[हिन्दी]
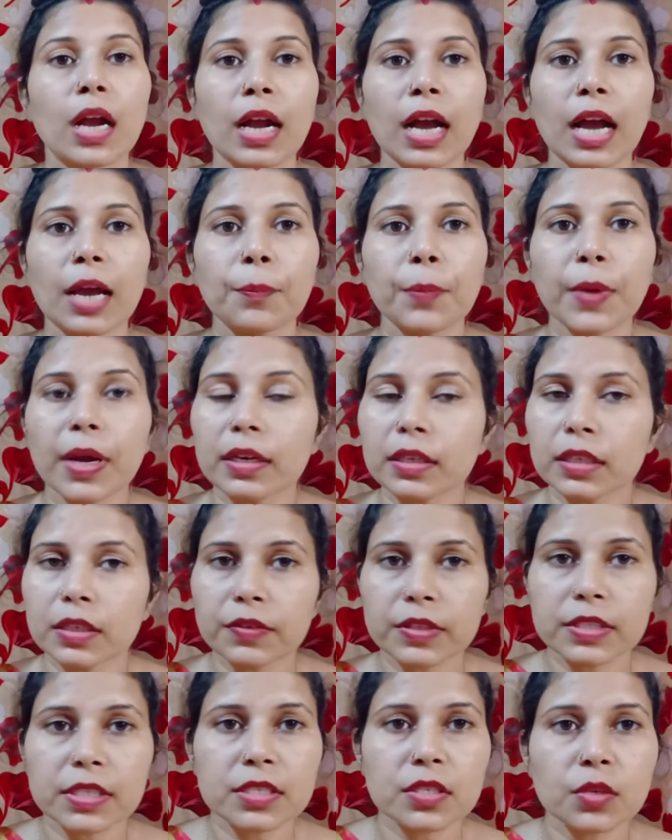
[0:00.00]
खान पान की
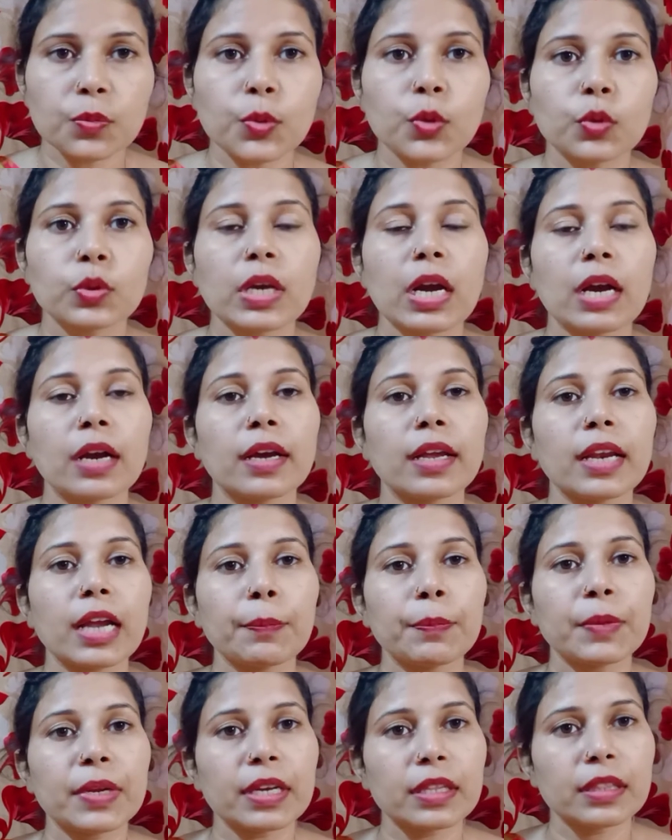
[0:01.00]
वजह से भी होता है अगर
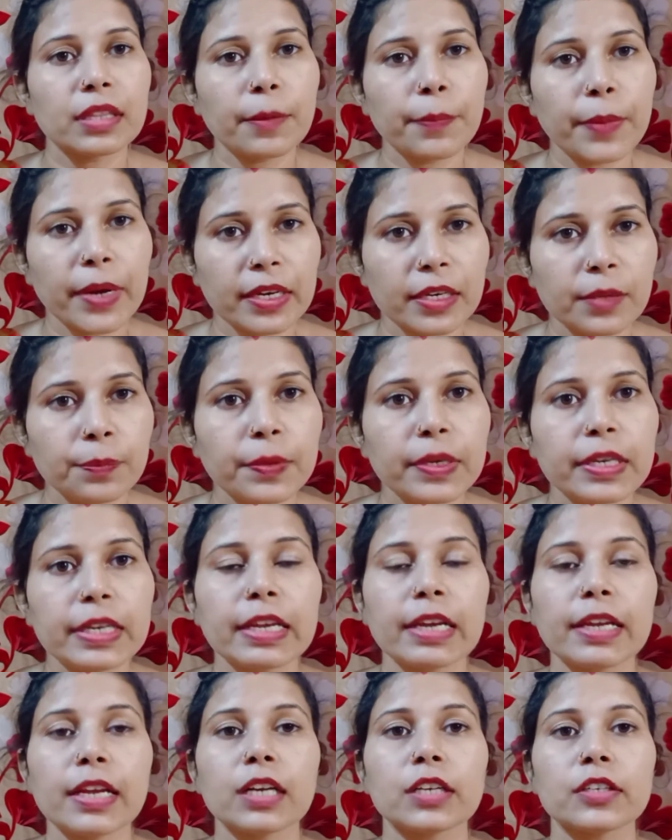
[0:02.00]
आपने गंदा पानी पी
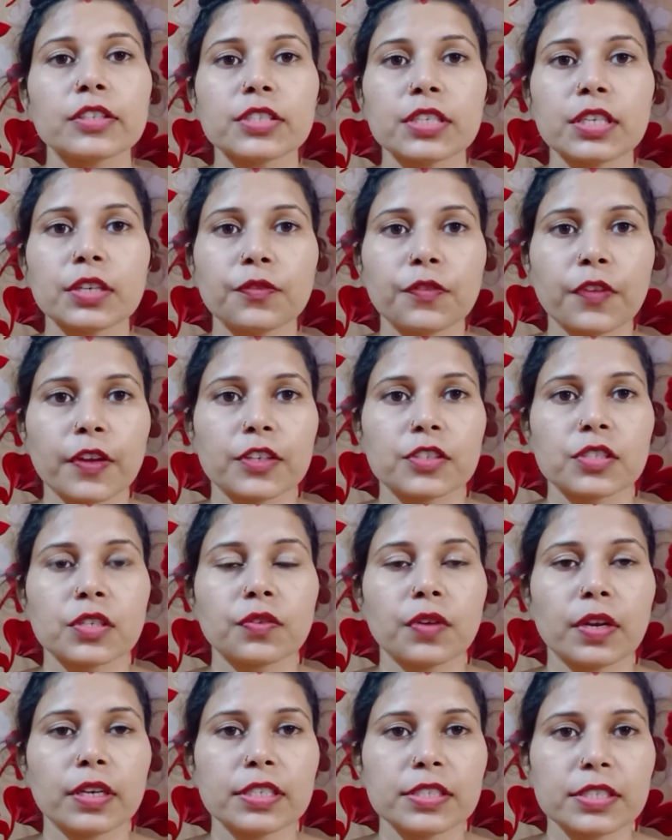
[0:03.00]
लिया या किसी इन्फेक्शन
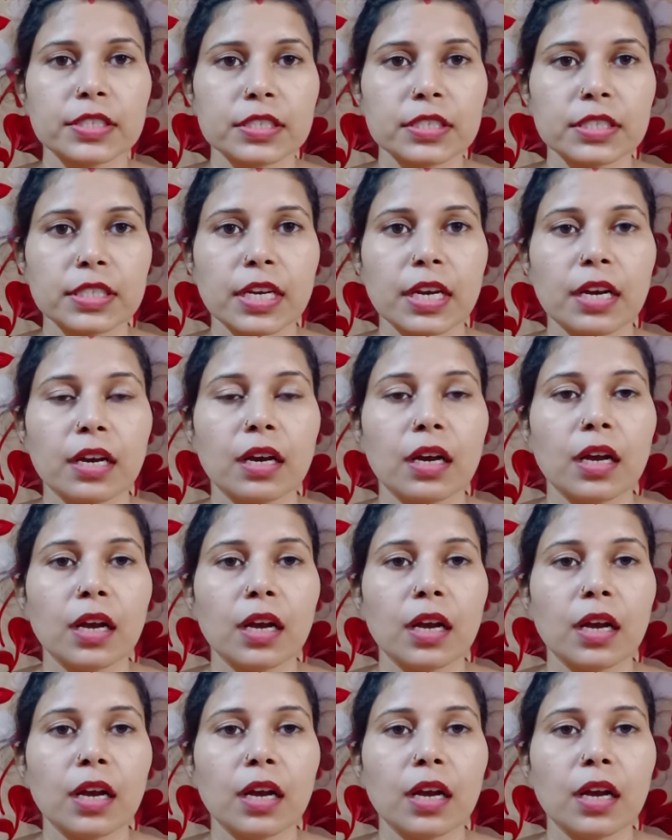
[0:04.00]
वाली चीज़ या